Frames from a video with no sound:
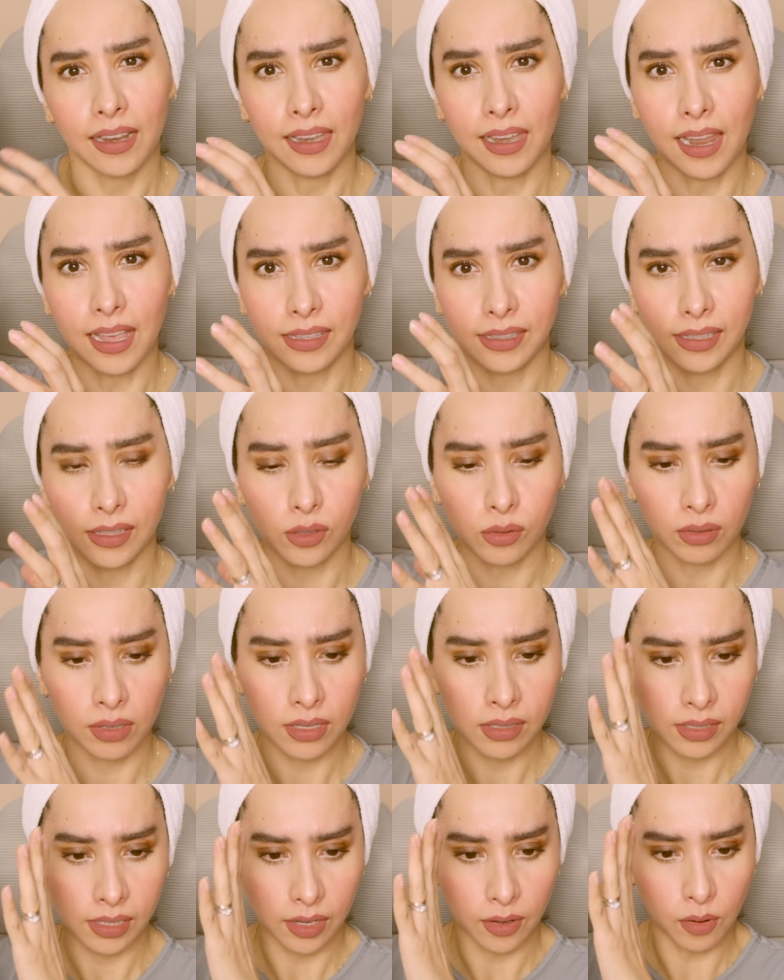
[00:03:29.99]
¿Las que son
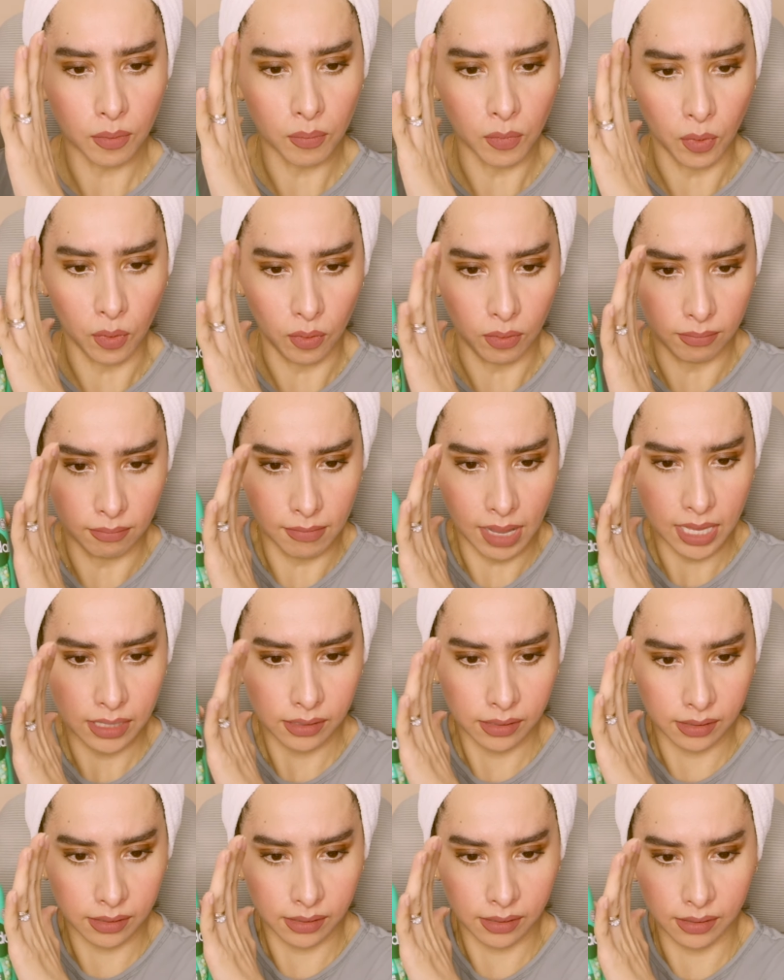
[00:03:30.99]
así como
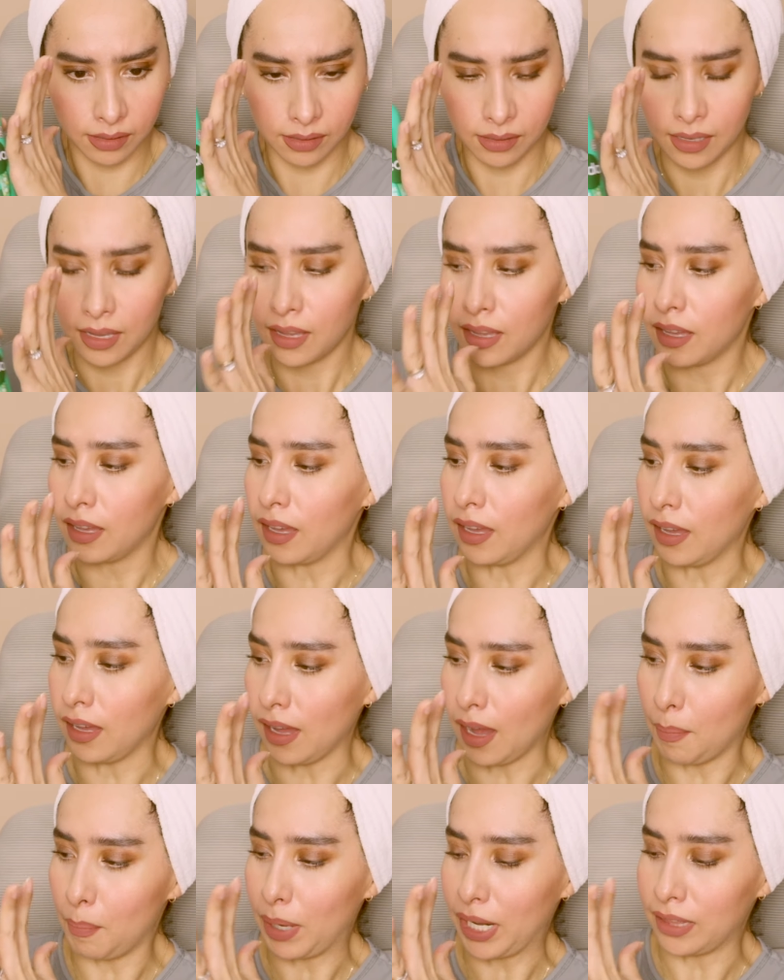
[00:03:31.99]
más
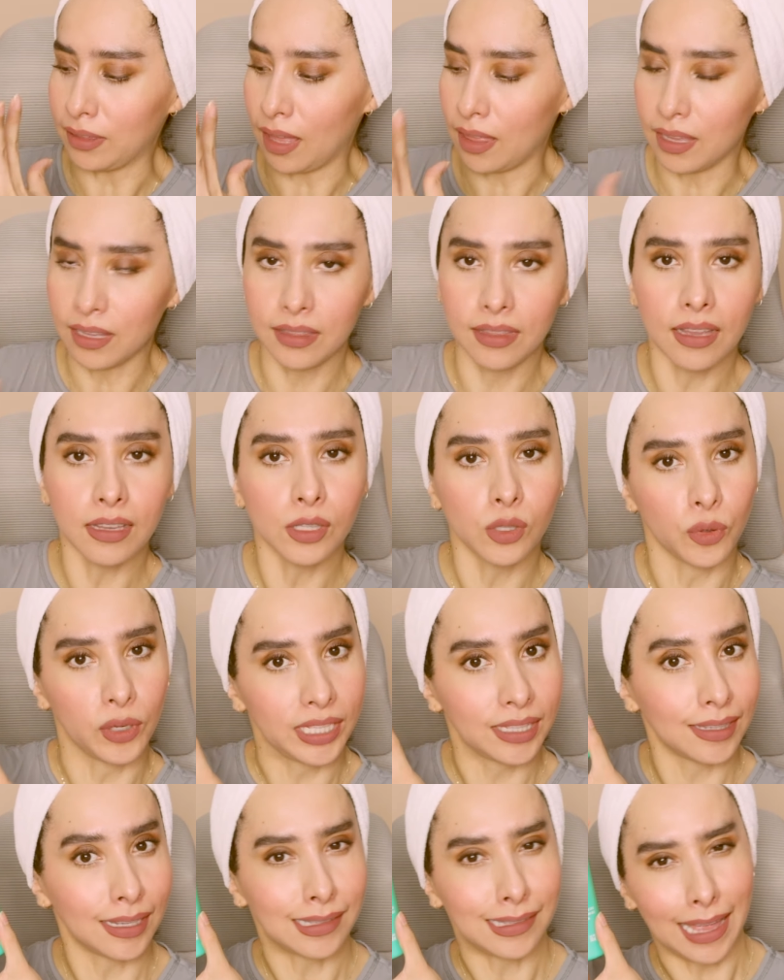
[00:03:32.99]
eh, apretaditas o
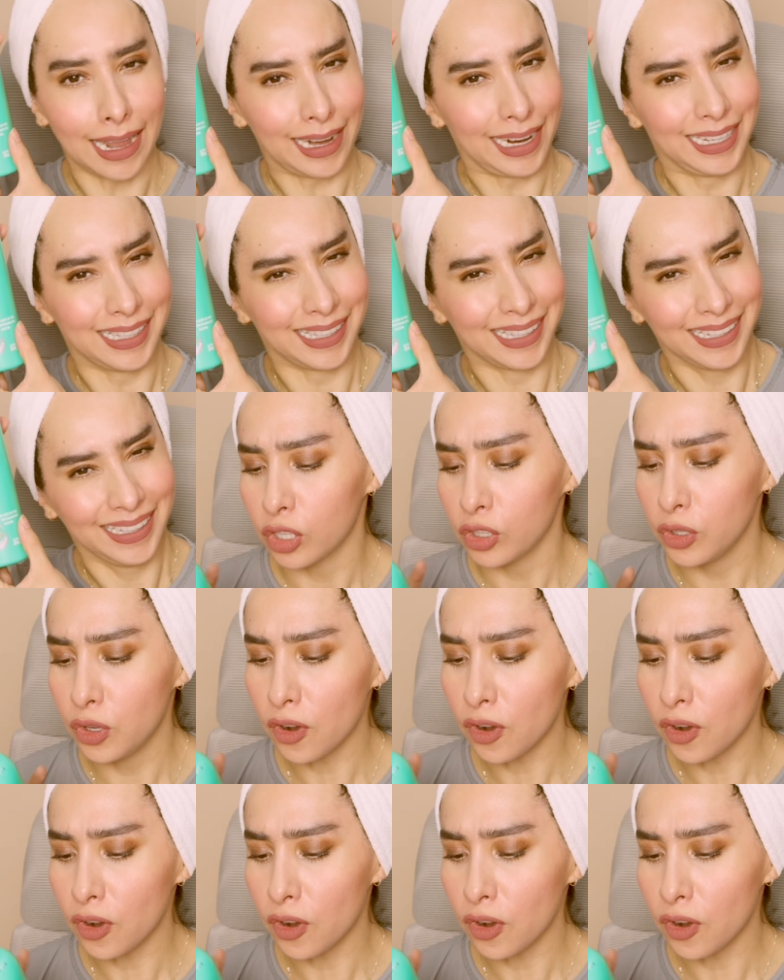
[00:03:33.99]
estas largas?